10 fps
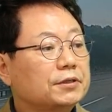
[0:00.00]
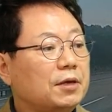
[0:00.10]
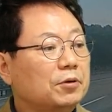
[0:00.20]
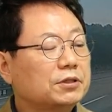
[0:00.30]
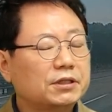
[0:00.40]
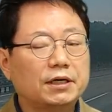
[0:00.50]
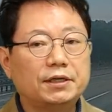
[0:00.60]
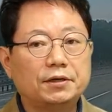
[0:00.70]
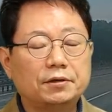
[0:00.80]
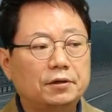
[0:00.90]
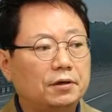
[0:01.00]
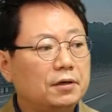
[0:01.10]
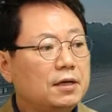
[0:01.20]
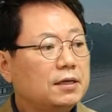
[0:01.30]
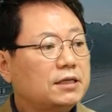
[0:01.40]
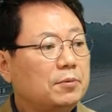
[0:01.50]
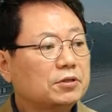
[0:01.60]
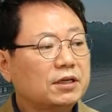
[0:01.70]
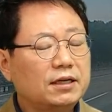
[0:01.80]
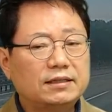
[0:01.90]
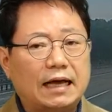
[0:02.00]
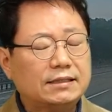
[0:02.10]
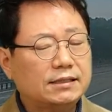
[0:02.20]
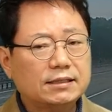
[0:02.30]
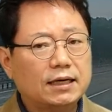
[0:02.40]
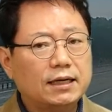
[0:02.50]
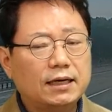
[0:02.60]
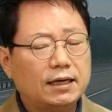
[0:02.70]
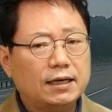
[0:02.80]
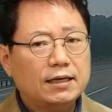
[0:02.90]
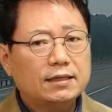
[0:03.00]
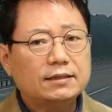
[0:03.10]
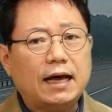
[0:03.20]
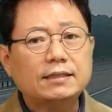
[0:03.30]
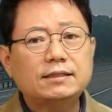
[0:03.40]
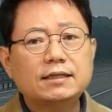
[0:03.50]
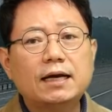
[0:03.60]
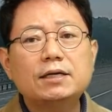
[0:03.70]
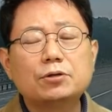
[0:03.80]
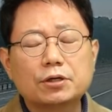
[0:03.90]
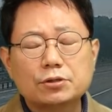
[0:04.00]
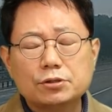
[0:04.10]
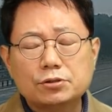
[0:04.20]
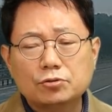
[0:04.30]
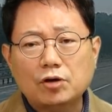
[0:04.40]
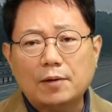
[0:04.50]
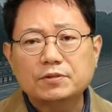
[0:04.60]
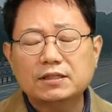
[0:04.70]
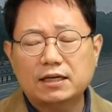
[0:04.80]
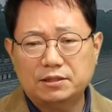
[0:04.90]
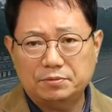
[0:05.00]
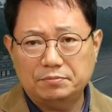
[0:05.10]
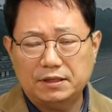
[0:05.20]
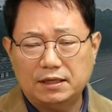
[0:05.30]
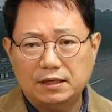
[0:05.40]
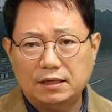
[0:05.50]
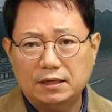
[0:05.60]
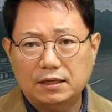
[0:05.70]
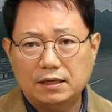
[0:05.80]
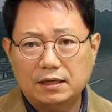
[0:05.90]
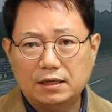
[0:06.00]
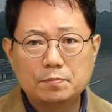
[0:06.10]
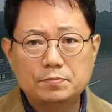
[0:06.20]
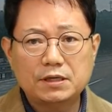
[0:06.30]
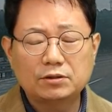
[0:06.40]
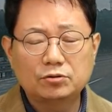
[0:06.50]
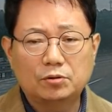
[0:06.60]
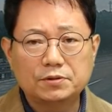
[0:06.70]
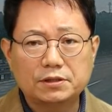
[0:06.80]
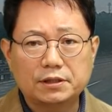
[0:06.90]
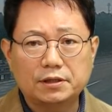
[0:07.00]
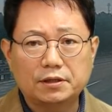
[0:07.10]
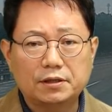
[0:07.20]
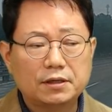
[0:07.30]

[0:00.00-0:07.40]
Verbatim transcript: 새벽 시간이에요. 새벽 시간에 낮 시간에 낮 시간에 저렇게 서 있어도 앞차 40입니다. 피상등도 없었잖아요.